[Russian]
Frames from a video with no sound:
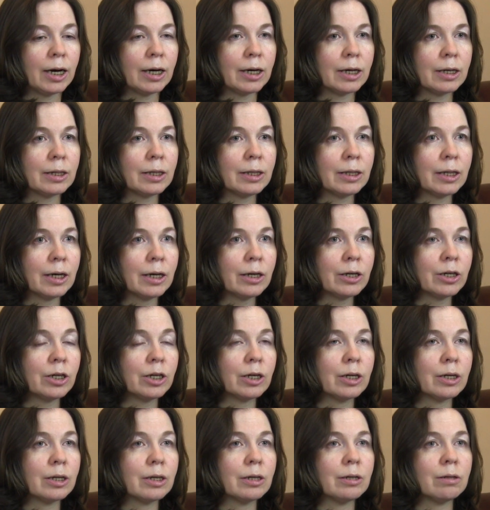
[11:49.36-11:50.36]
А
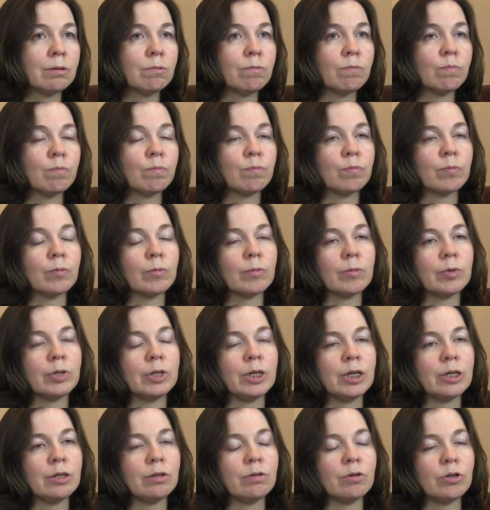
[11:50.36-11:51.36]
также
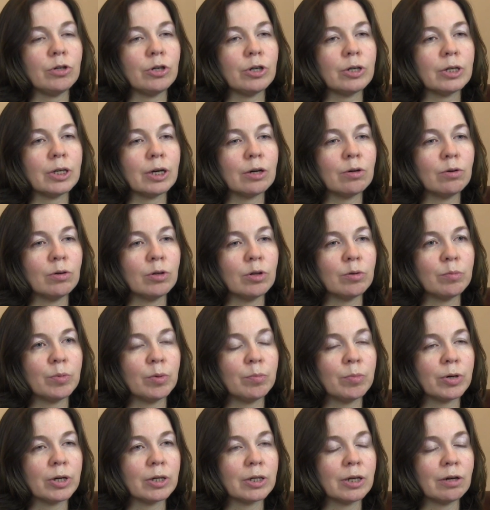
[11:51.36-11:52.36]
действующий закон об
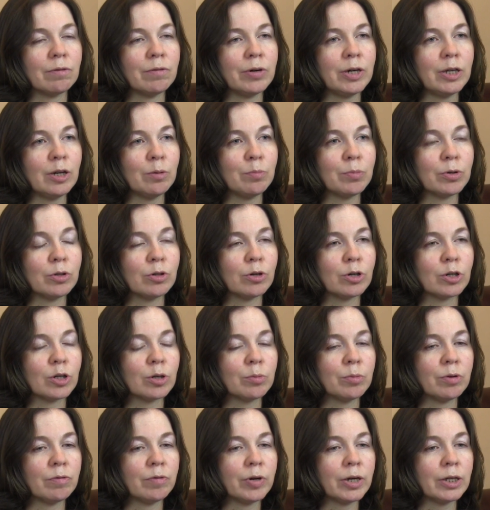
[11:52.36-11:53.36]
образовании
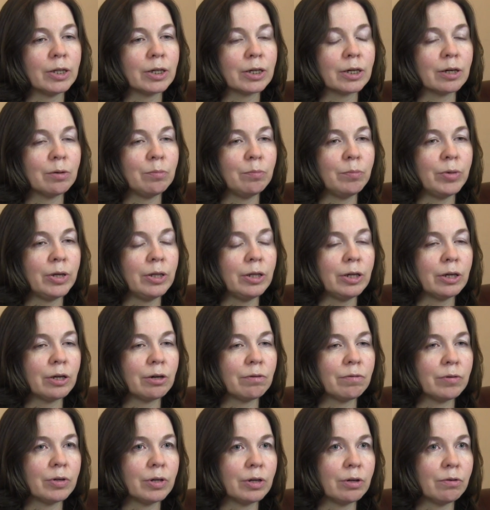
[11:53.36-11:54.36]
подразумевает
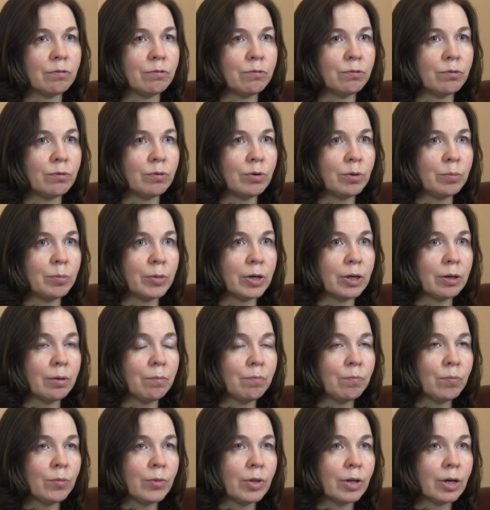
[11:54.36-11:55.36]
комбинированные формы
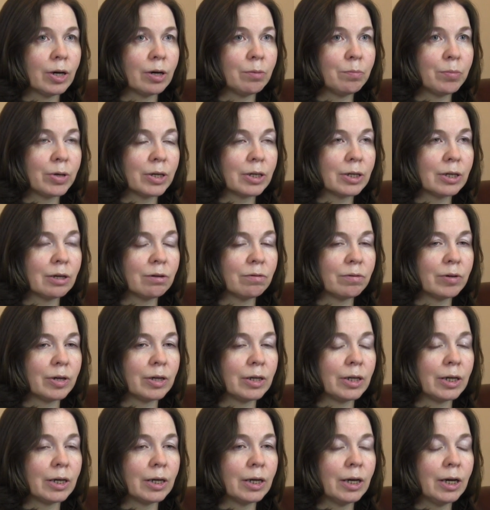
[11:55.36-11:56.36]

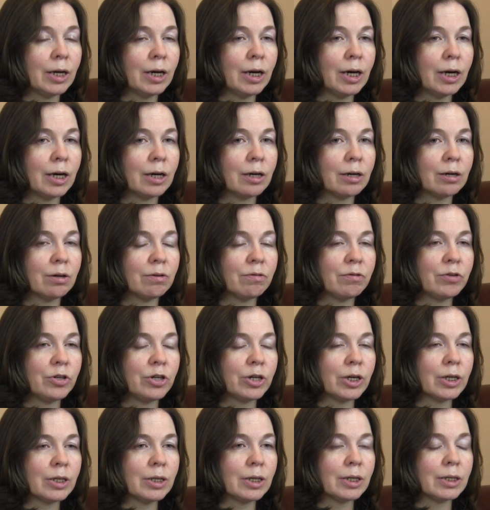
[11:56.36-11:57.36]
образования, э, в
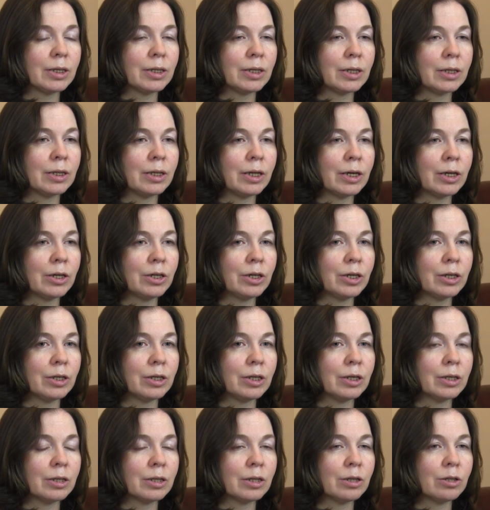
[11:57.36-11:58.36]
частности, даже
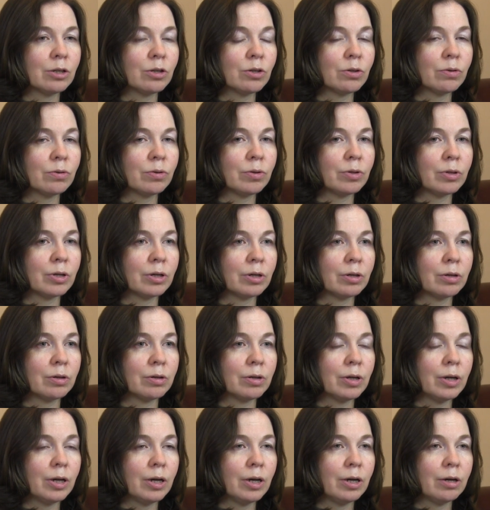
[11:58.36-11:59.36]

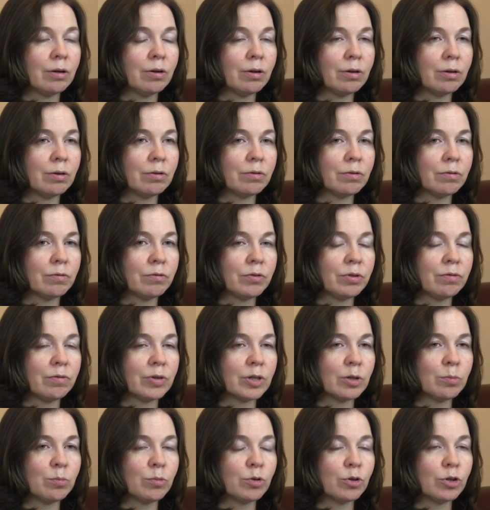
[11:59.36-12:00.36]
дистанционные э,
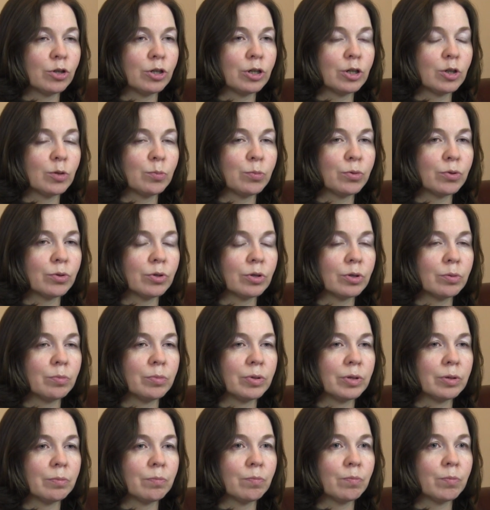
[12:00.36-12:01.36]
всевозможные
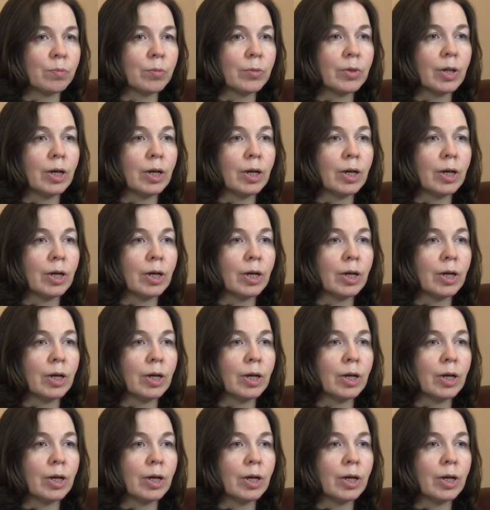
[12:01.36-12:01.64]
способы.